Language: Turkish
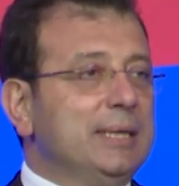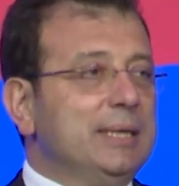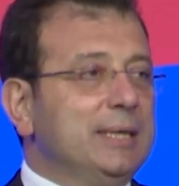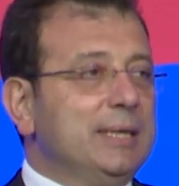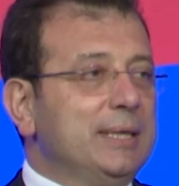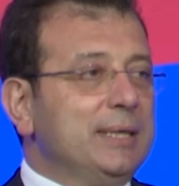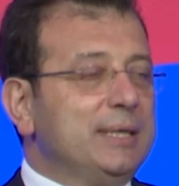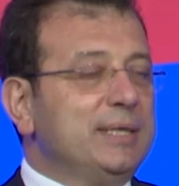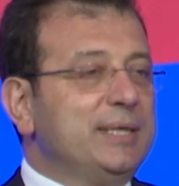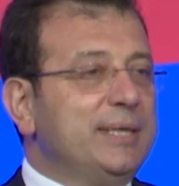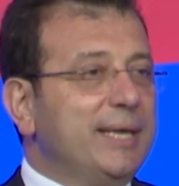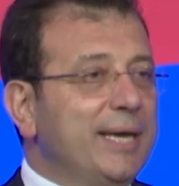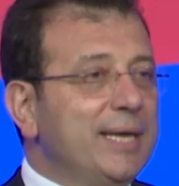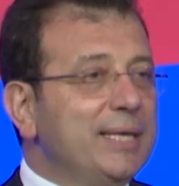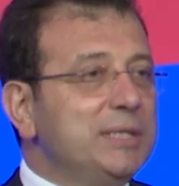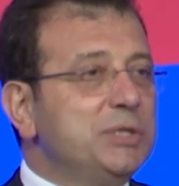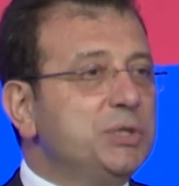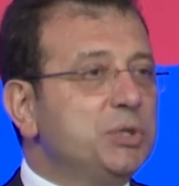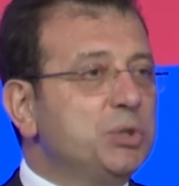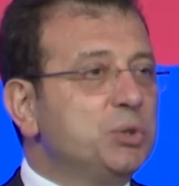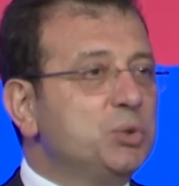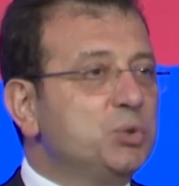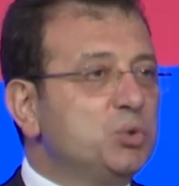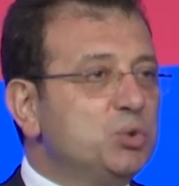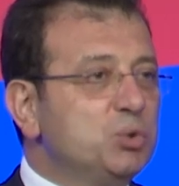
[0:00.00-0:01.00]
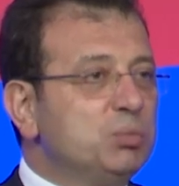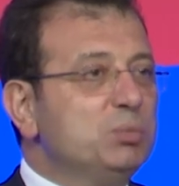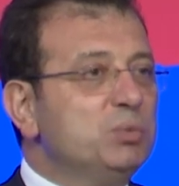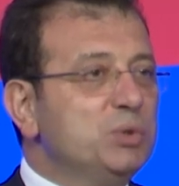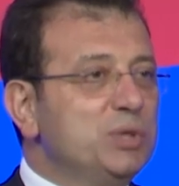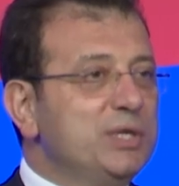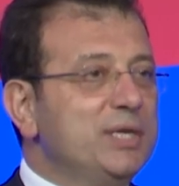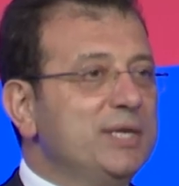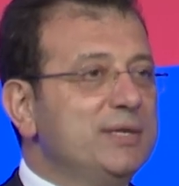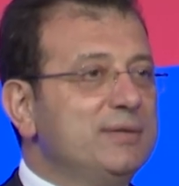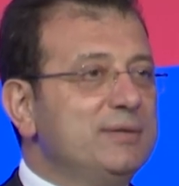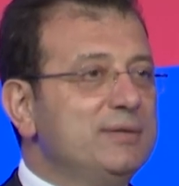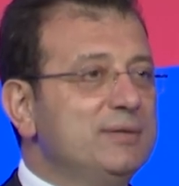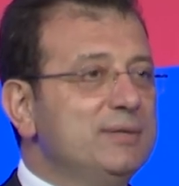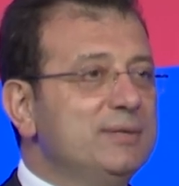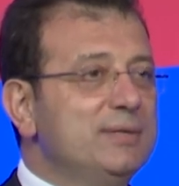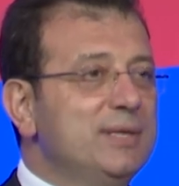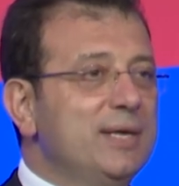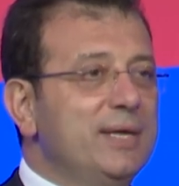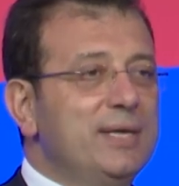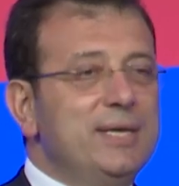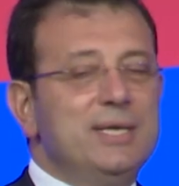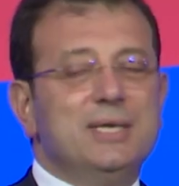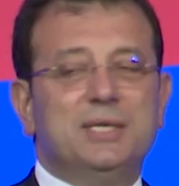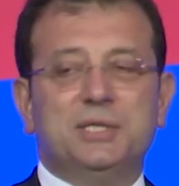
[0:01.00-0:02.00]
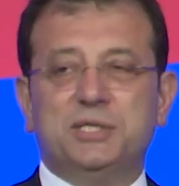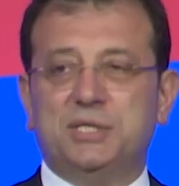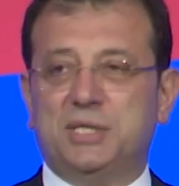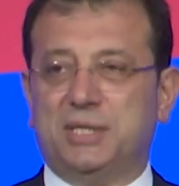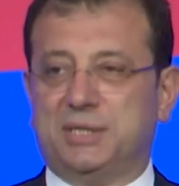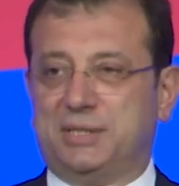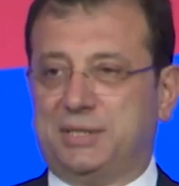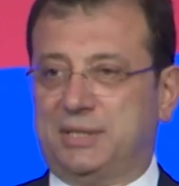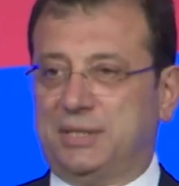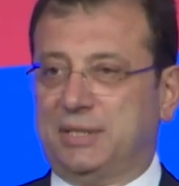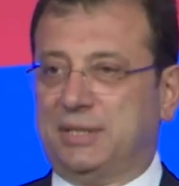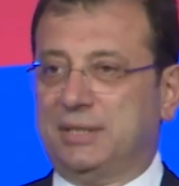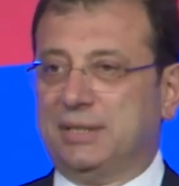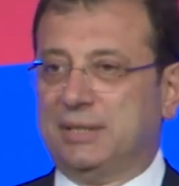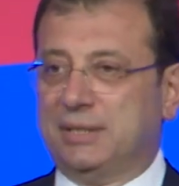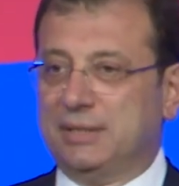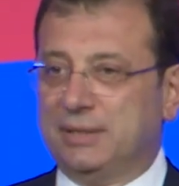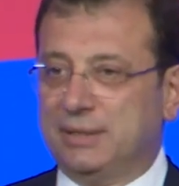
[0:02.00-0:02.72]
e, genç cumhuriyetin de ilk sesi.